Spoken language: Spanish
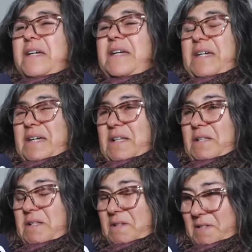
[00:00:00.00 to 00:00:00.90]

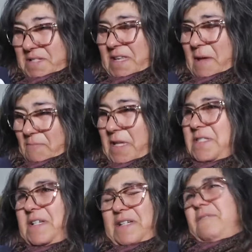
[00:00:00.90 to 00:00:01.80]
El
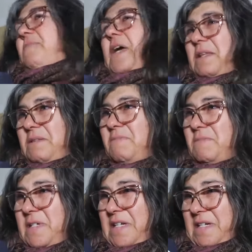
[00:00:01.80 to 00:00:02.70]
terapista Germán,
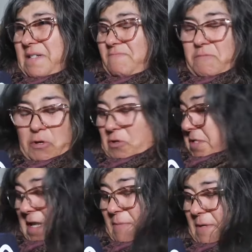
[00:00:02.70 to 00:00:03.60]
eh, no
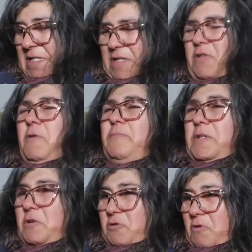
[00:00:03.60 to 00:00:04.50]
sé el apellido,
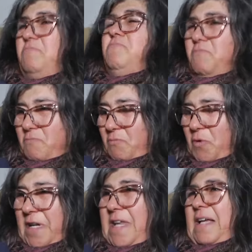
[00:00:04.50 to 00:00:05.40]
pero con
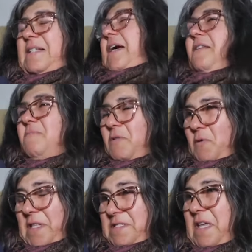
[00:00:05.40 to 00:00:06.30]
buena calma
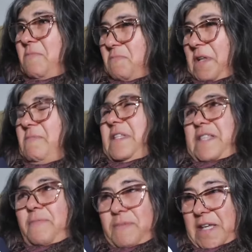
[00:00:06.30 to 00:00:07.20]
buen temple me
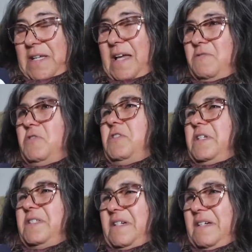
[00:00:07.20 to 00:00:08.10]
está explicando
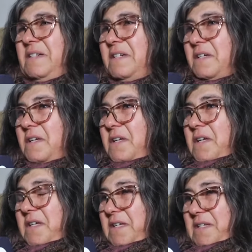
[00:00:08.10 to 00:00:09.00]
de que
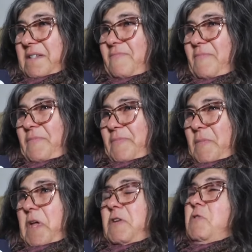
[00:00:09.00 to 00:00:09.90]
eh,
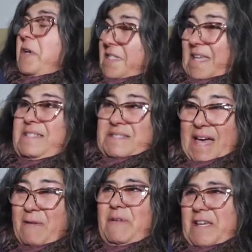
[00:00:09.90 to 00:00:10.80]
no está
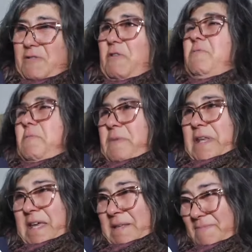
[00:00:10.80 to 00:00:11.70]
estable como
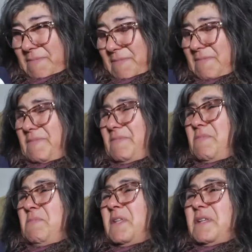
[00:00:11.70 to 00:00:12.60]
para,
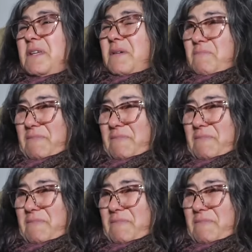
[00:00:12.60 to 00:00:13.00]
el